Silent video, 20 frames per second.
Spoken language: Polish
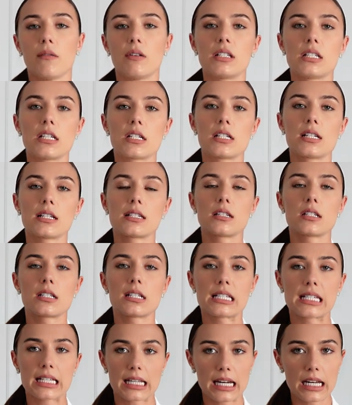więc jeśli jesteś
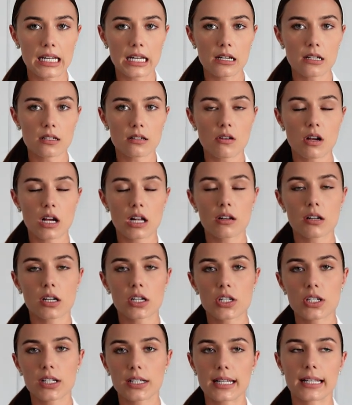na skrajnie
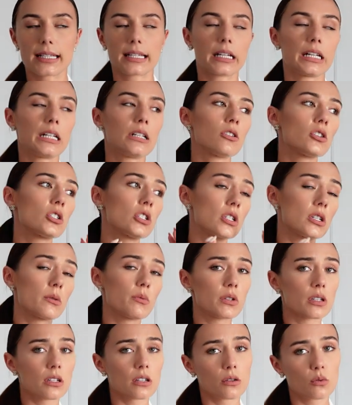niskokalorycznych dietach i to jeszcze się
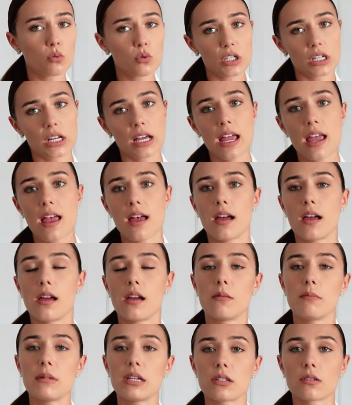przedłuża
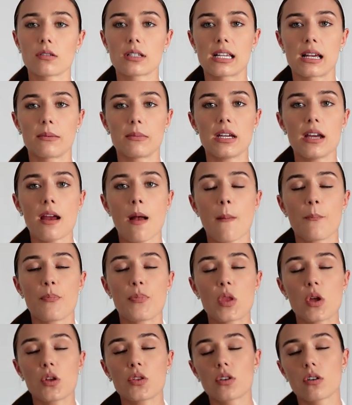yy, miesiącami,
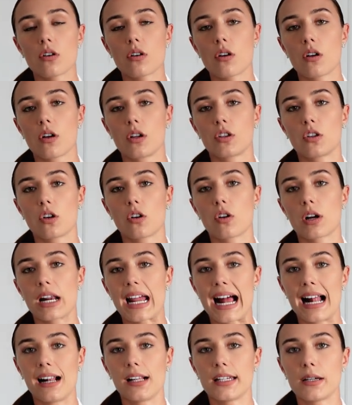no to to
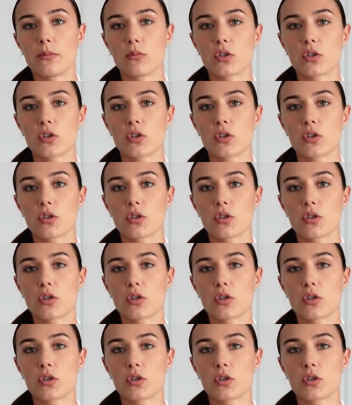realnie